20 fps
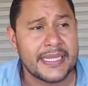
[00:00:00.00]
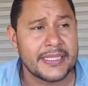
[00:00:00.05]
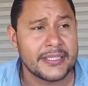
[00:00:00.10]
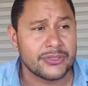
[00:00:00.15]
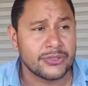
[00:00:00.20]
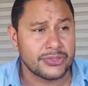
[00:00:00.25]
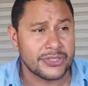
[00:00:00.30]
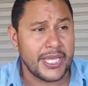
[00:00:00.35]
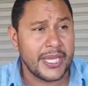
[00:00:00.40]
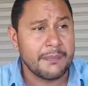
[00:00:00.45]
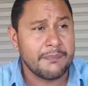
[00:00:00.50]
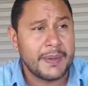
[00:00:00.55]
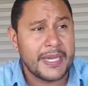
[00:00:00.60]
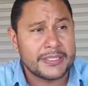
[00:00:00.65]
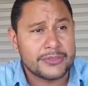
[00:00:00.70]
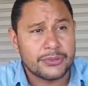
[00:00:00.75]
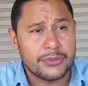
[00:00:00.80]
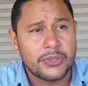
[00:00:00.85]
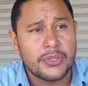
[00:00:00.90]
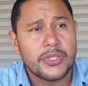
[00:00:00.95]
Dicho sea de
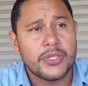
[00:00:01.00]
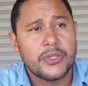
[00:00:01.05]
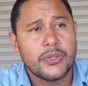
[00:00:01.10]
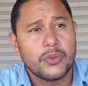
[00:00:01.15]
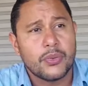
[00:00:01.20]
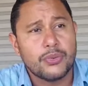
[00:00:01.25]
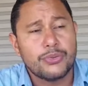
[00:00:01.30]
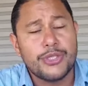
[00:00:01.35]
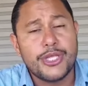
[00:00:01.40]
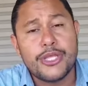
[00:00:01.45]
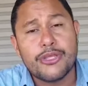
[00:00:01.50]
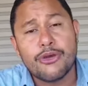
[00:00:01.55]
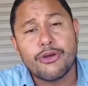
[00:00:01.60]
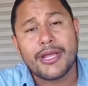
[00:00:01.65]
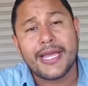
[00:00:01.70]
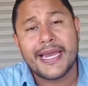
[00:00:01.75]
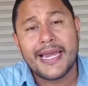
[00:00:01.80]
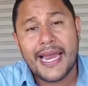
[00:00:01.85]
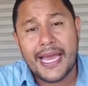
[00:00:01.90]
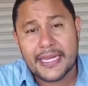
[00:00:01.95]
paso, un niño
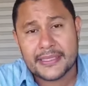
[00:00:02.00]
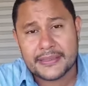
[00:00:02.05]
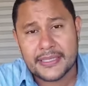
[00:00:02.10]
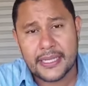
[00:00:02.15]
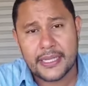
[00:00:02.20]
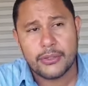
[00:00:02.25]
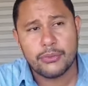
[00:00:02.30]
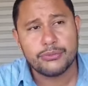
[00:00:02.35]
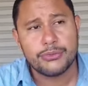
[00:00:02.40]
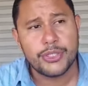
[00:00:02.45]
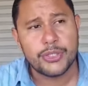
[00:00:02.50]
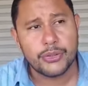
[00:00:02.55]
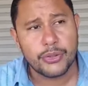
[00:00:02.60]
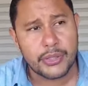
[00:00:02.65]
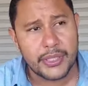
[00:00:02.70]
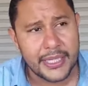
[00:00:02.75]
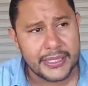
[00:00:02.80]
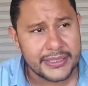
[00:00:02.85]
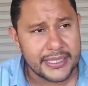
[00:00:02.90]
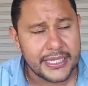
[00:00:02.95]
que lacta es un niño
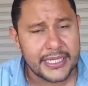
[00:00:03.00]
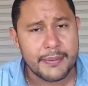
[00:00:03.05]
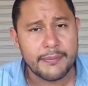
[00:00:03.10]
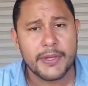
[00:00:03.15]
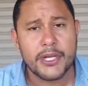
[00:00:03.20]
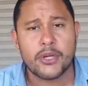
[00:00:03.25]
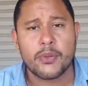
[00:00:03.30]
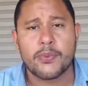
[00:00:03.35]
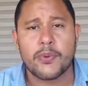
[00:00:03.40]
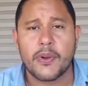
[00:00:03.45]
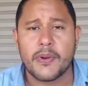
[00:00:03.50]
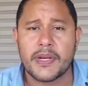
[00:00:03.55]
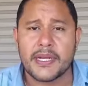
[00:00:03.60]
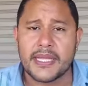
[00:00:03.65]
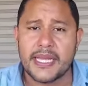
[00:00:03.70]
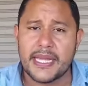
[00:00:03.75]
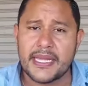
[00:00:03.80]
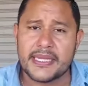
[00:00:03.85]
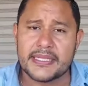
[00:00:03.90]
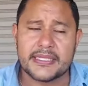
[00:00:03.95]
que tiene menos
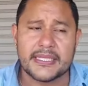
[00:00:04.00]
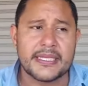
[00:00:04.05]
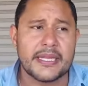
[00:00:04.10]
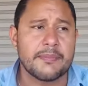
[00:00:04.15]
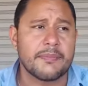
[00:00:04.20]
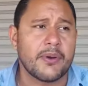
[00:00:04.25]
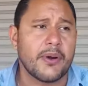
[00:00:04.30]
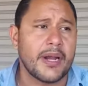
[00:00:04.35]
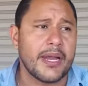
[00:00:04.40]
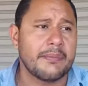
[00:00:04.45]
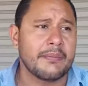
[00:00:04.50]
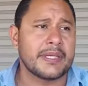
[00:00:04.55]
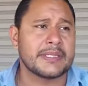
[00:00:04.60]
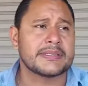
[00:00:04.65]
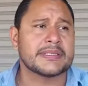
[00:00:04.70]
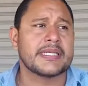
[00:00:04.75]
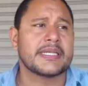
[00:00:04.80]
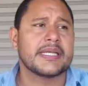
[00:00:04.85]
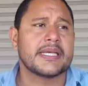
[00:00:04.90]
probabilidades de tener problemas